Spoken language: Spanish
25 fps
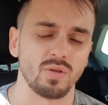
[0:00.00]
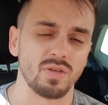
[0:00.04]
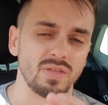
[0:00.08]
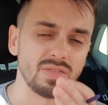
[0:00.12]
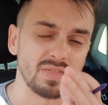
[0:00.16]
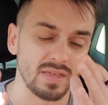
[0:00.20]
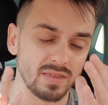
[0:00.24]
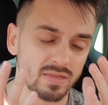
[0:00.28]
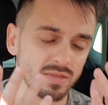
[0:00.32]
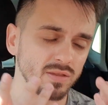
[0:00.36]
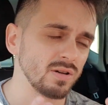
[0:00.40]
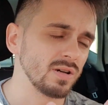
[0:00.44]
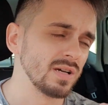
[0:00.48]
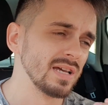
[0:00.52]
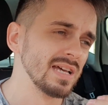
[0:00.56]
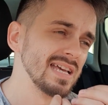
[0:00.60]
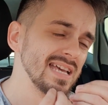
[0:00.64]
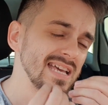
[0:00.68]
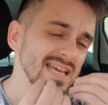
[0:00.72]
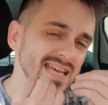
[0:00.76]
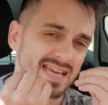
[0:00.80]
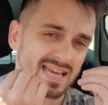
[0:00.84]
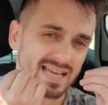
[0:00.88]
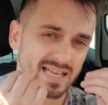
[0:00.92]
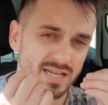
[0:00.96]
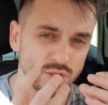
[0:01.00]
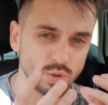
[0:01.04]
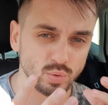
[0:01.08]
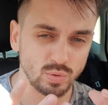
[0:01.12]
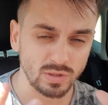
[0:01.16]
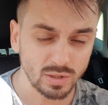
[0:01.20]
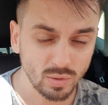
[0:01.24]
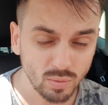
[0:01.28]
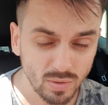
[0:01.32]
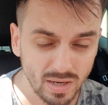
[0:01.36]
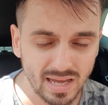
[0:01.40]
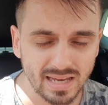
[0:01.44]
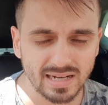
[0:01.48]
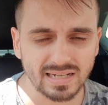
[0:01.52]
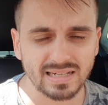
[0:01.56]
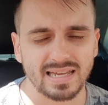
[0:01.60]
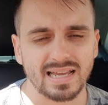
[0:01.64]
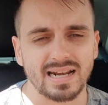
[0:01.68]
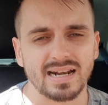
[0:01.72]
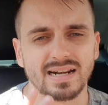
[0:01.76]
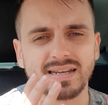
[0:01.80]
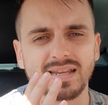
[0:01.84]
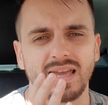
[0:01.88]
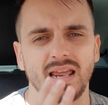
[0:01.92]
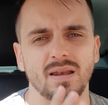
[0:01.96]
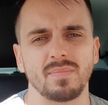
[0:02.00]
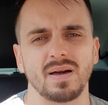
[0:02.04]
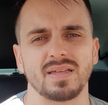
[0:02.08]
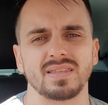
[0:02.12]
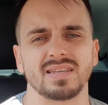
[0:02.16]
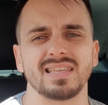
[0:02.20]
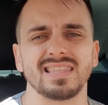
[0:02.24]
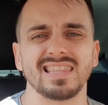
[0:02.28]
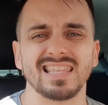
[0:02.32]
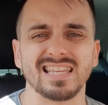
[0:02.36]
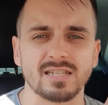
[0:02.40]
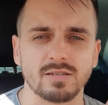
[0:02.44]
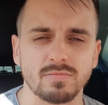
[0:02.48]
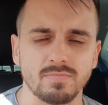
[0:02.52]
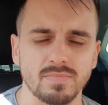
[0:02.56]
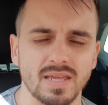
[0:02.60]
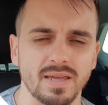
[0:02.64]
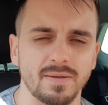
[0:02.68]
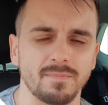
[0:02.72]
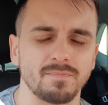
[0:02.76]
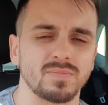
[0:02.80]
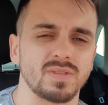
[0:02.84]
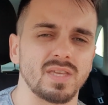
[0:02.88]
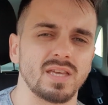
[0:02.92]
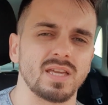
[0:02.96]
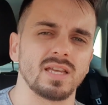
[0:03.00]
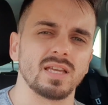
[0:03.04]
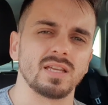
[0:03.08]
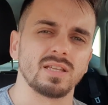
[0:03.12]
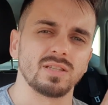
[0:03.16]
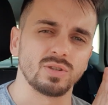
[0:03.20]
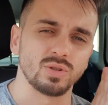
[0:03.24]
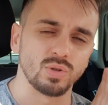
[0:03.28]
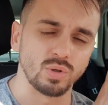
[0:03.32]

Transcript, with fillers: diciendo en su titular que el Real Madrid desmiente